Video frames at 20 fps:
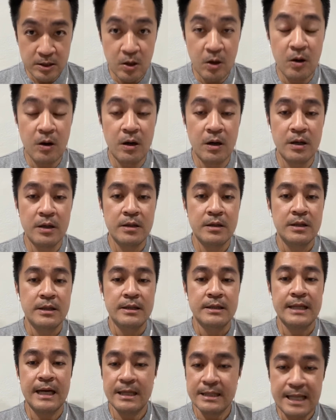ทอ
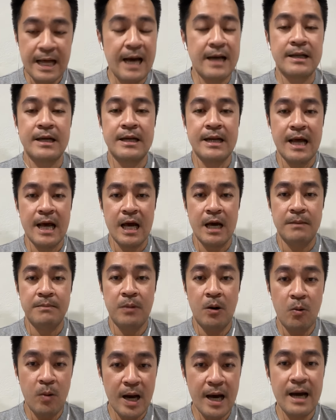ต่างๆนานาเพ
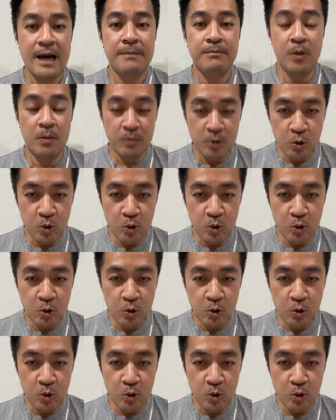ราะว่าผม